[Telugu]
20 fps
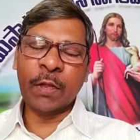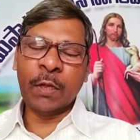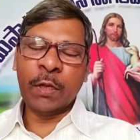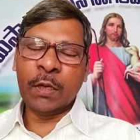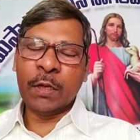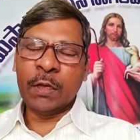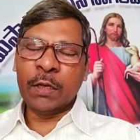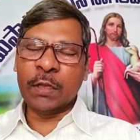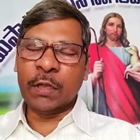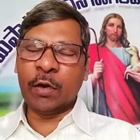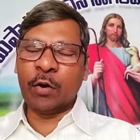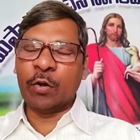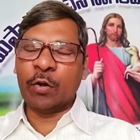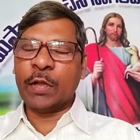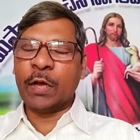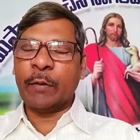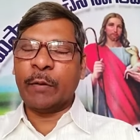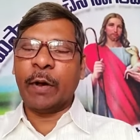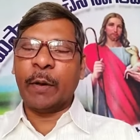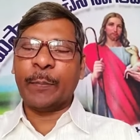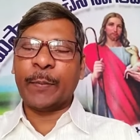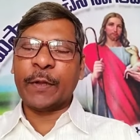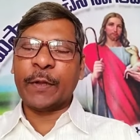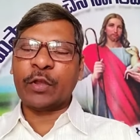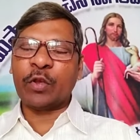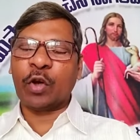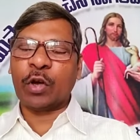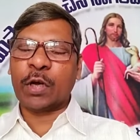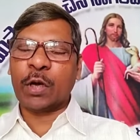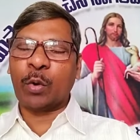ఇదనం దేవా ప్రతి
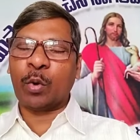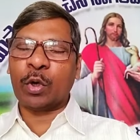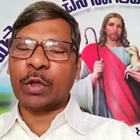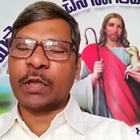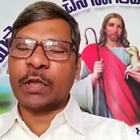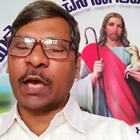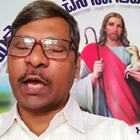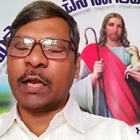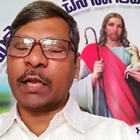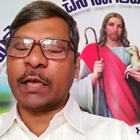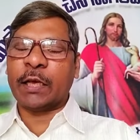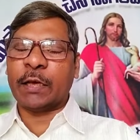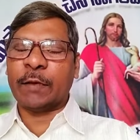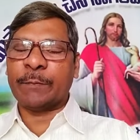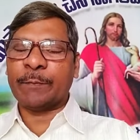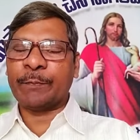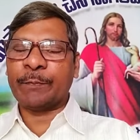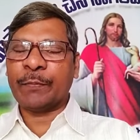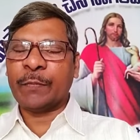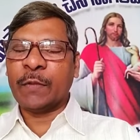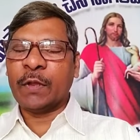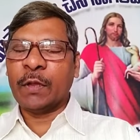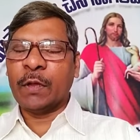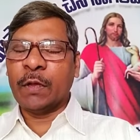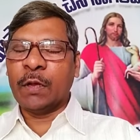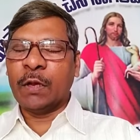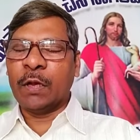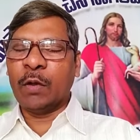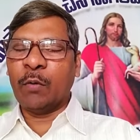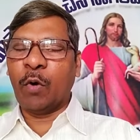ఒక్క హృదయానికి
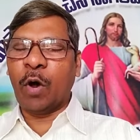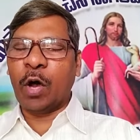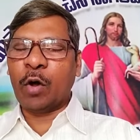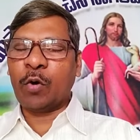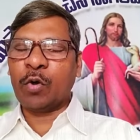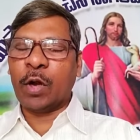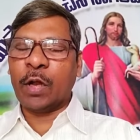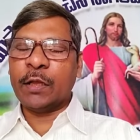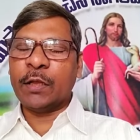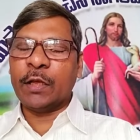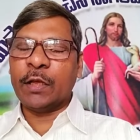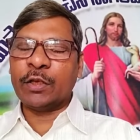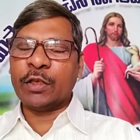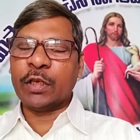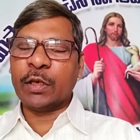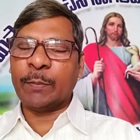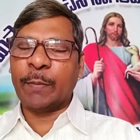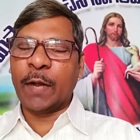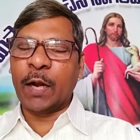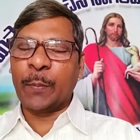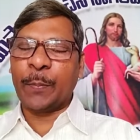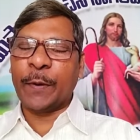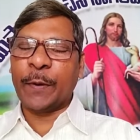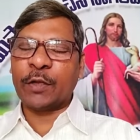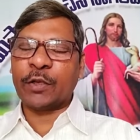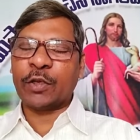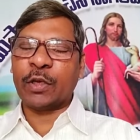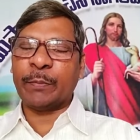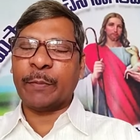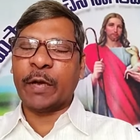నీ వాక్కులు అందించి
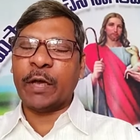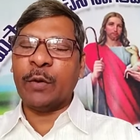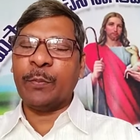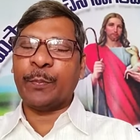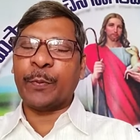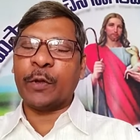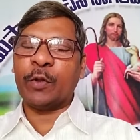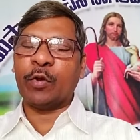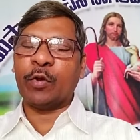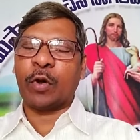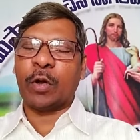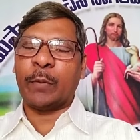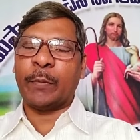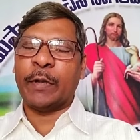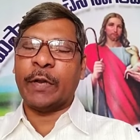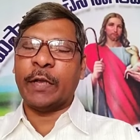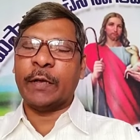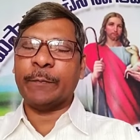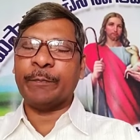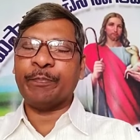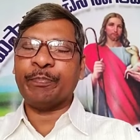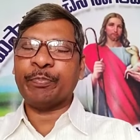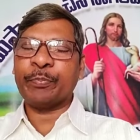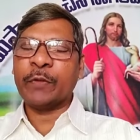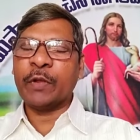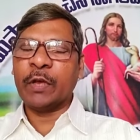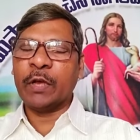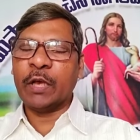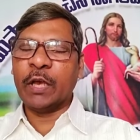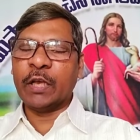బలపరిచి మహిం పొందుకునమని
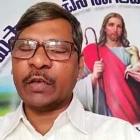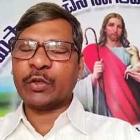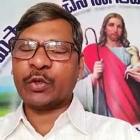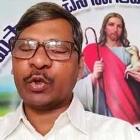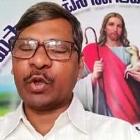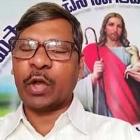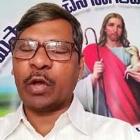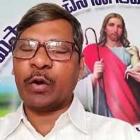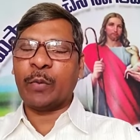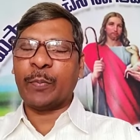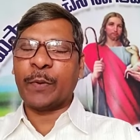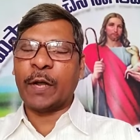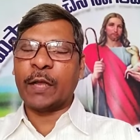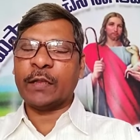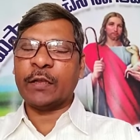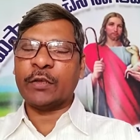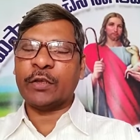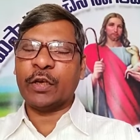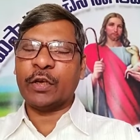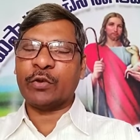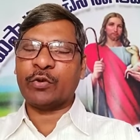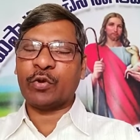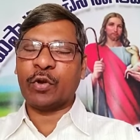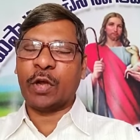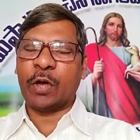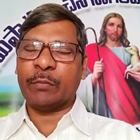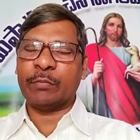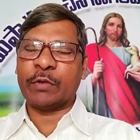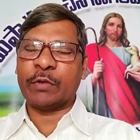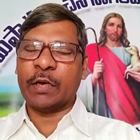ఏస్తున్నామని ప్రార్థన
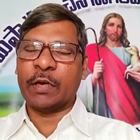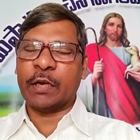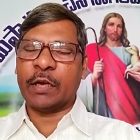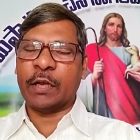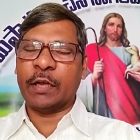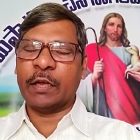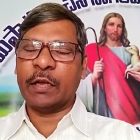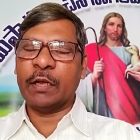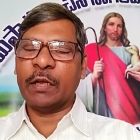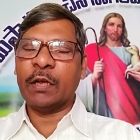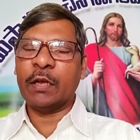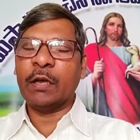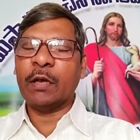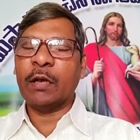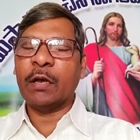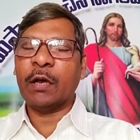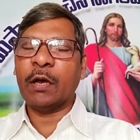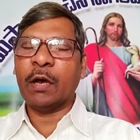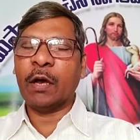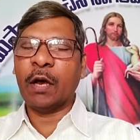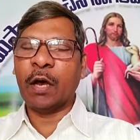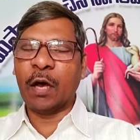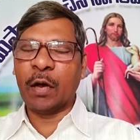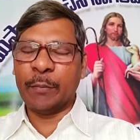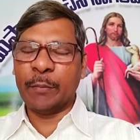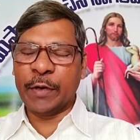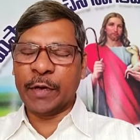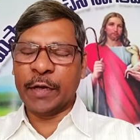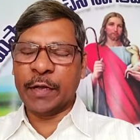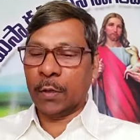చేస్తున్నాం తండ్రి ఆమె
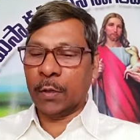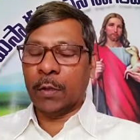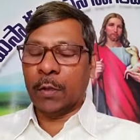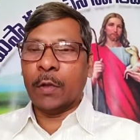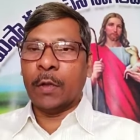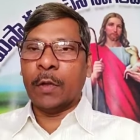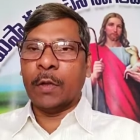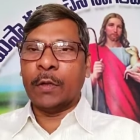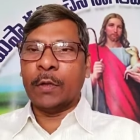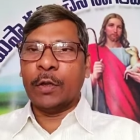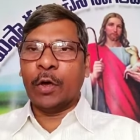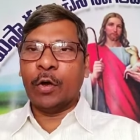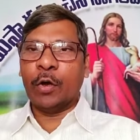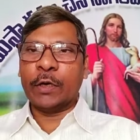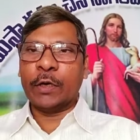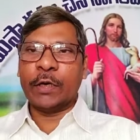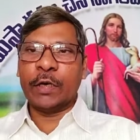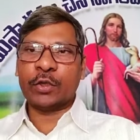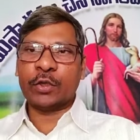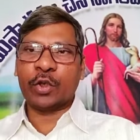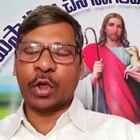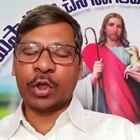దేవునికి స్తోత్రం